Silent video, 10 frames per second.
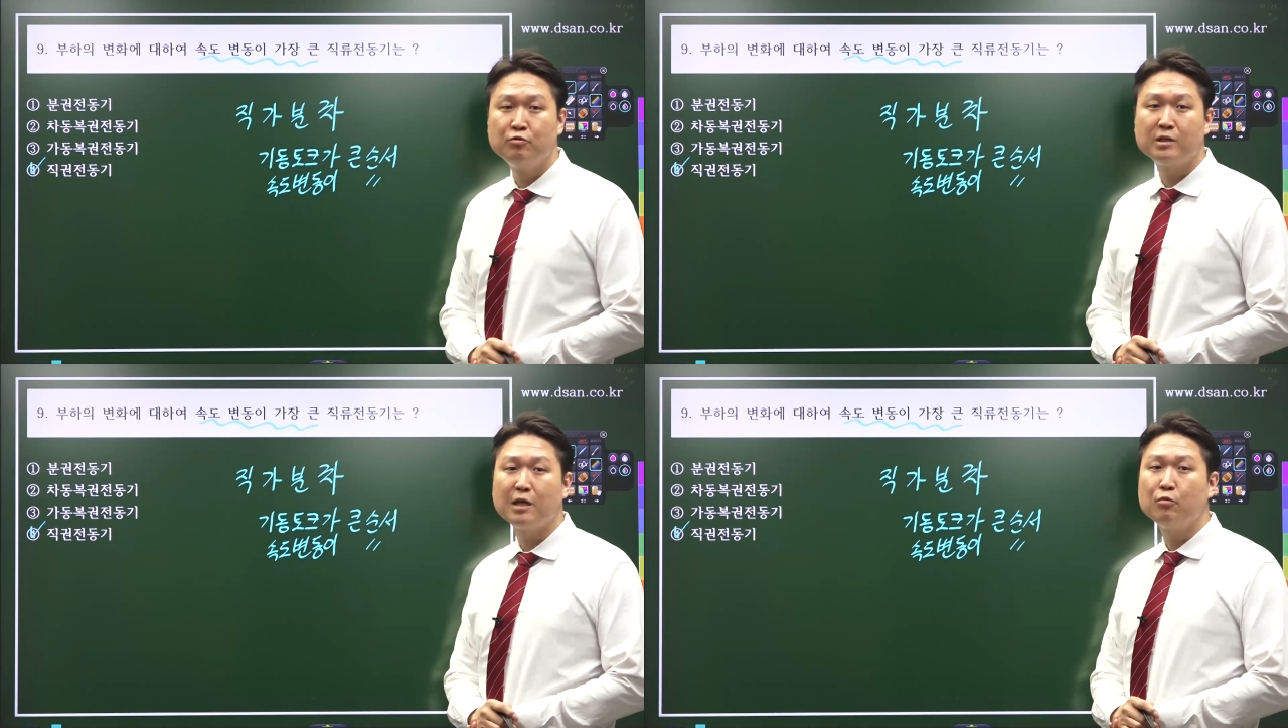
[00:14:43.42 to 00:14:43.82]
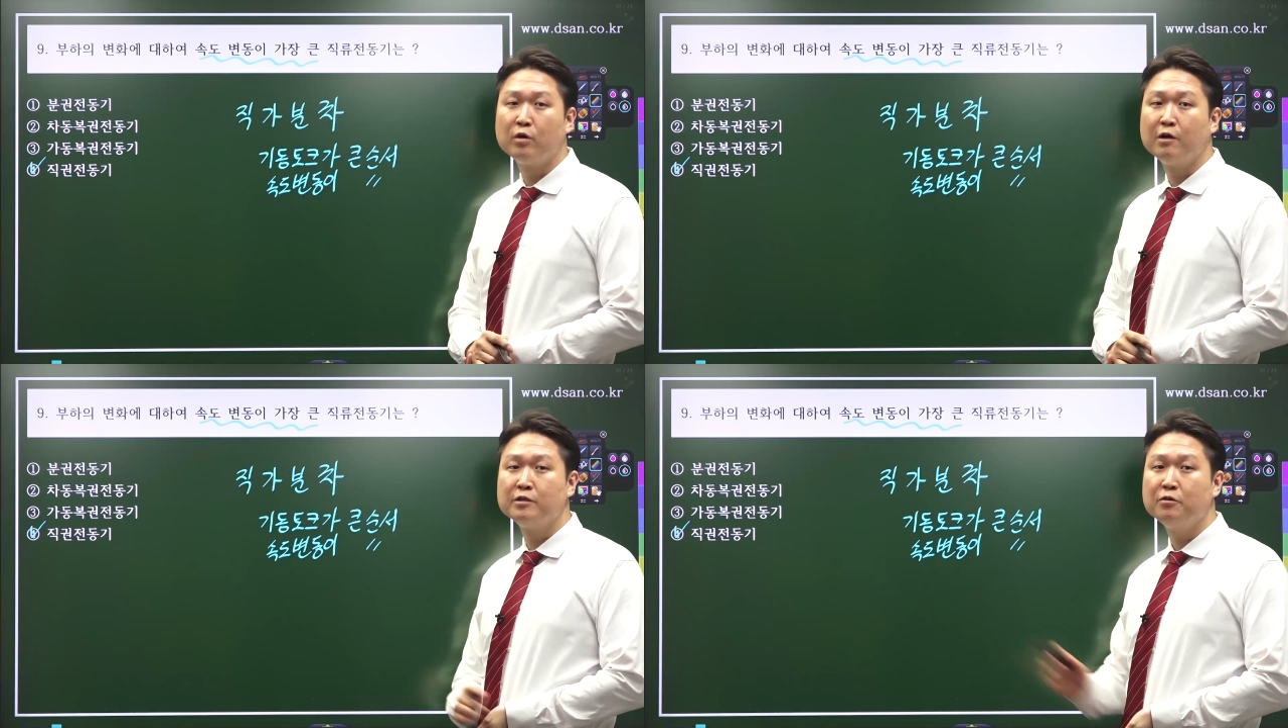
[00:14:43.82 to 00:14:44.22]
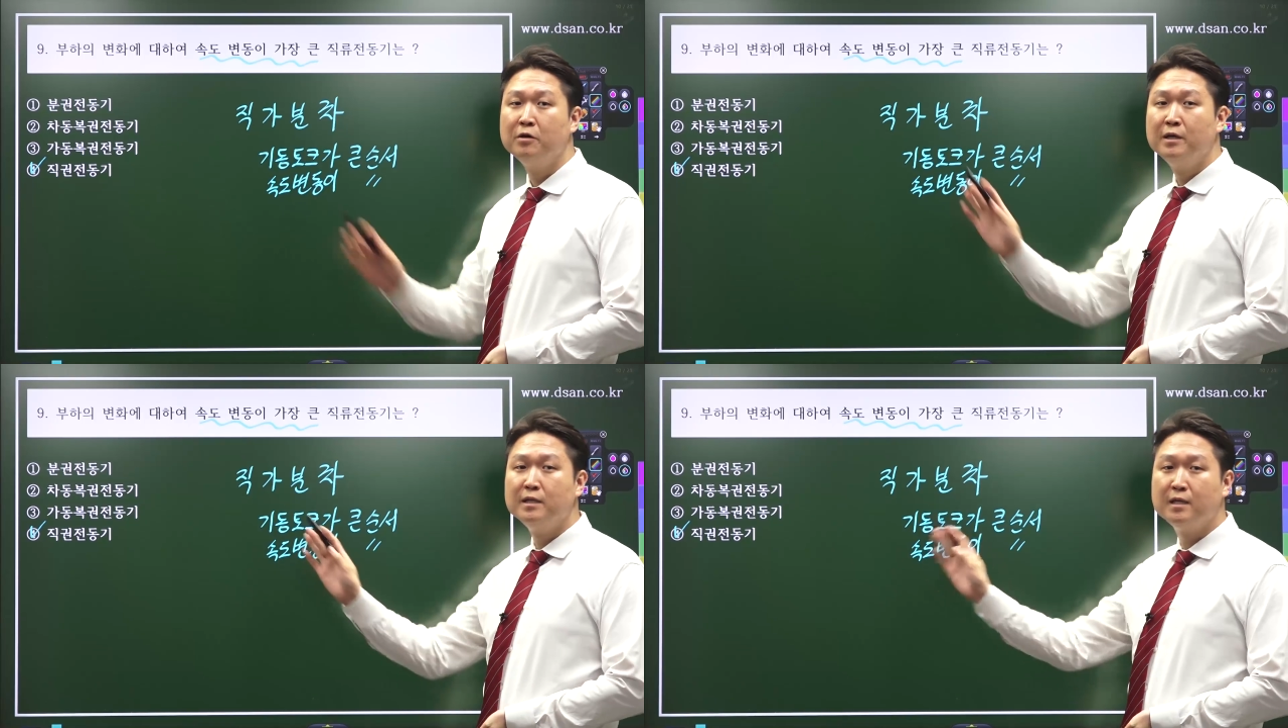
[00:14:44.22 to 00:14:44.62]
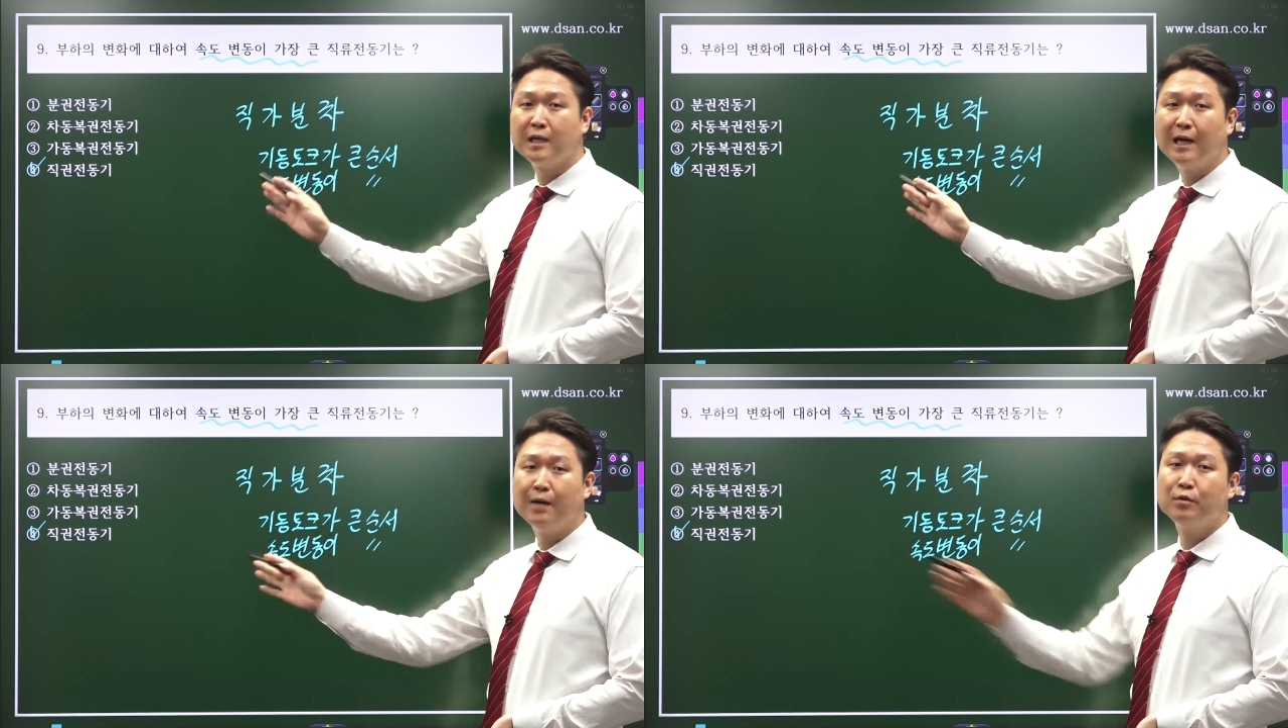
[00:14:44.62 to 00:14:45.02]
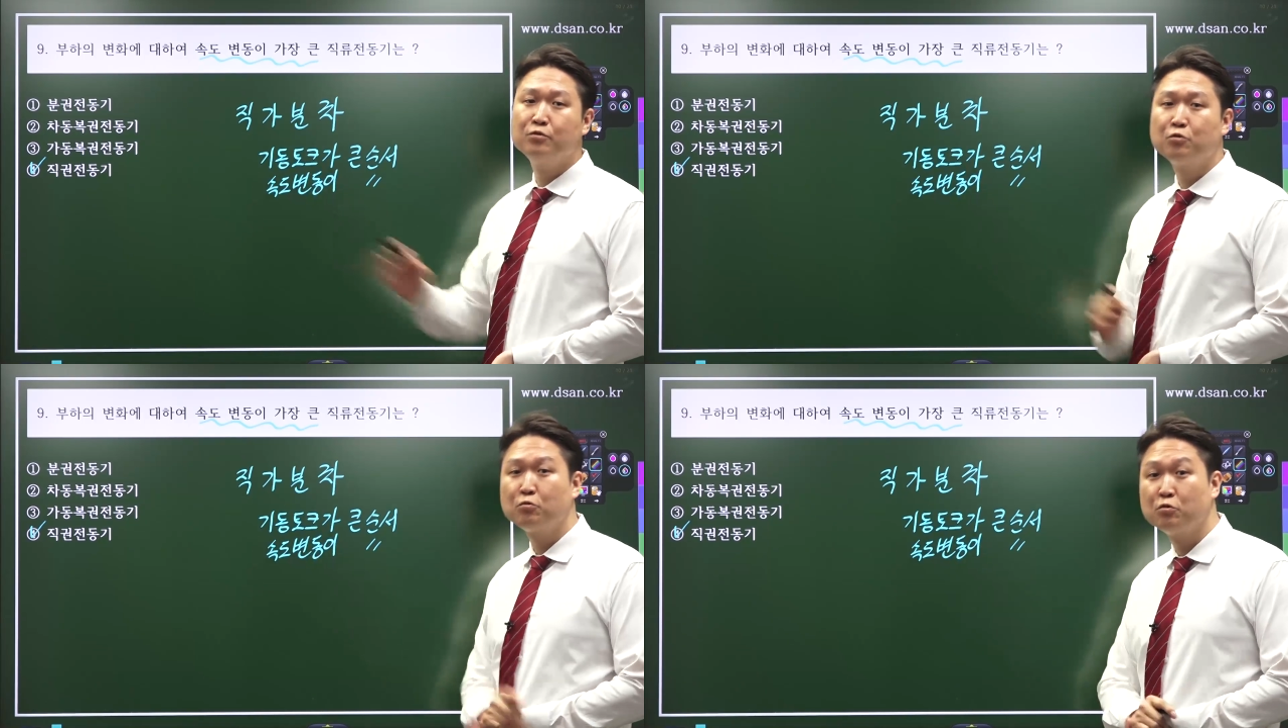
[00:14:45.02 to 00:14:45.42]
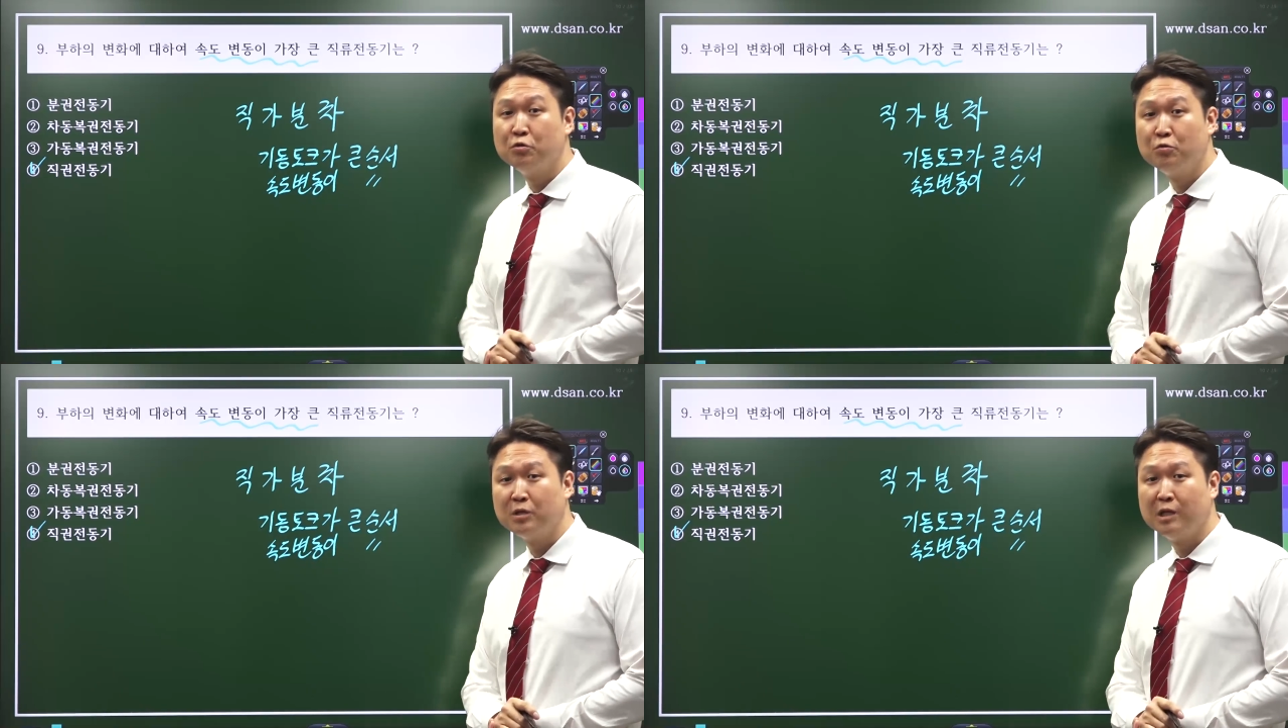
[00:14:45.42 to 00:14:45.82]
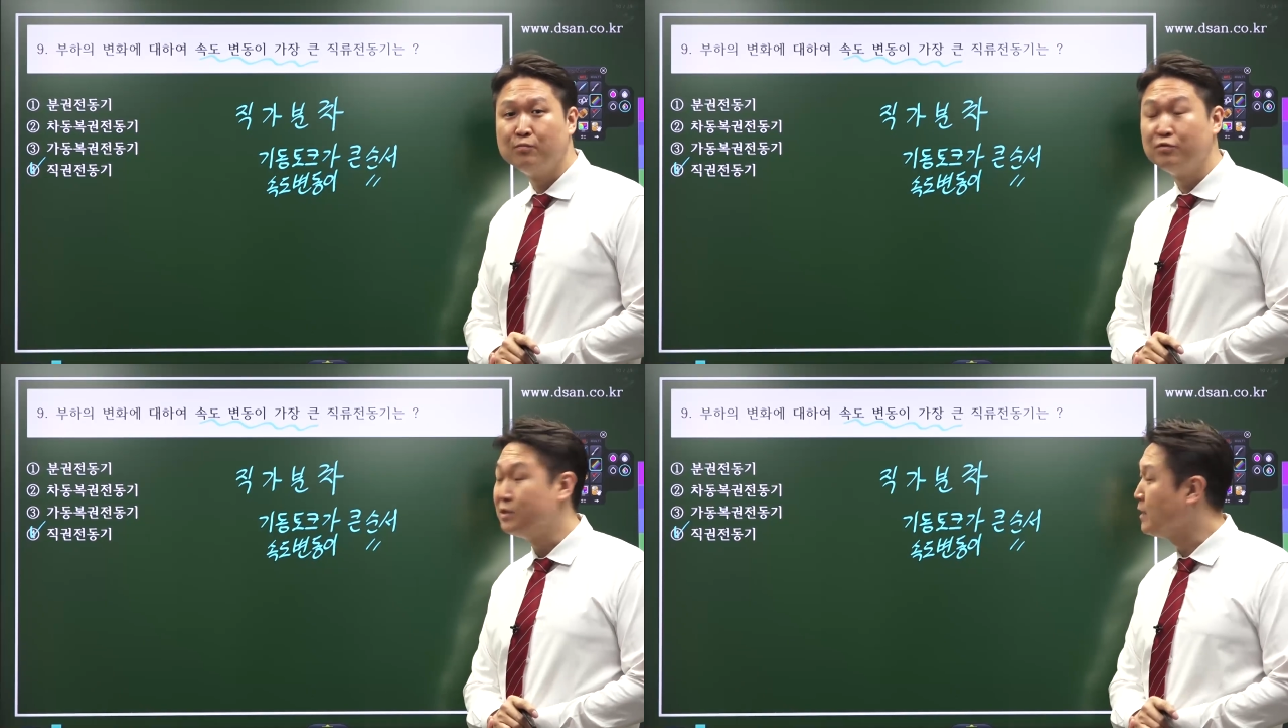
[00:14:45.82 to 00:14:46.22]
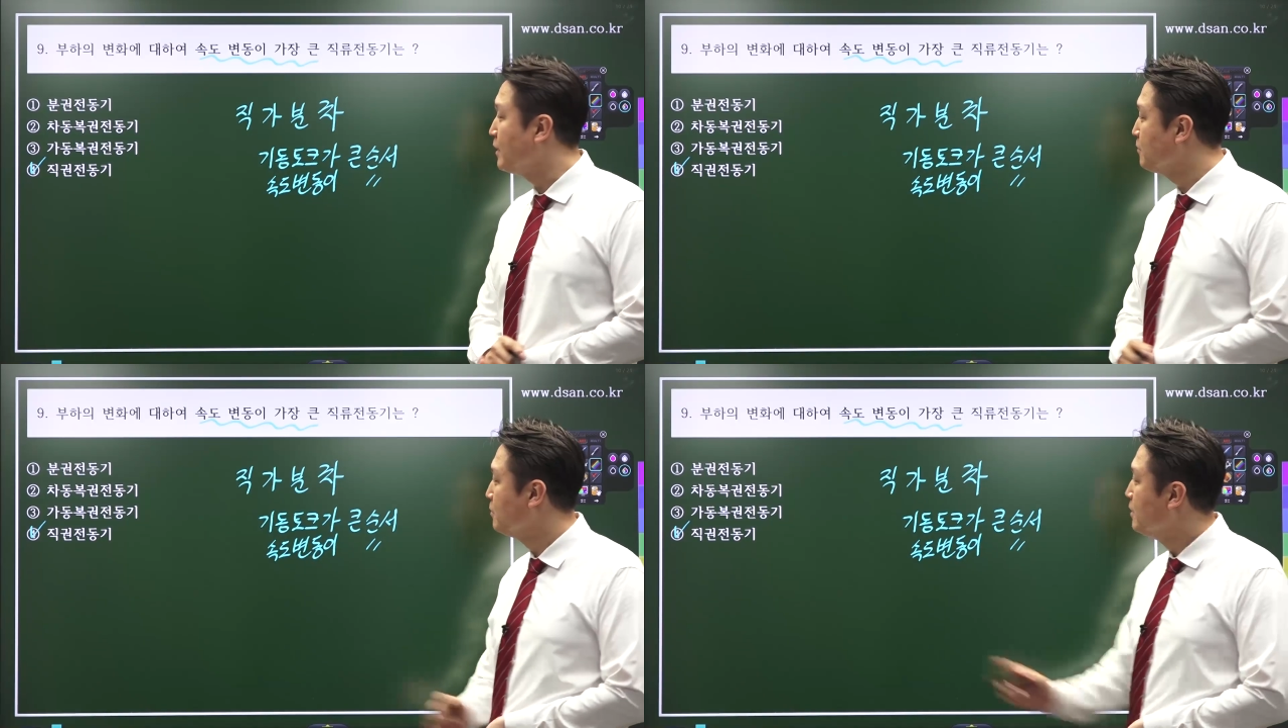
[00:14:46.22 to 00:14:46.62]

우리가 따로 뭐라고 하죠? 얘를 가변속도 전동기라고 부르잖아요.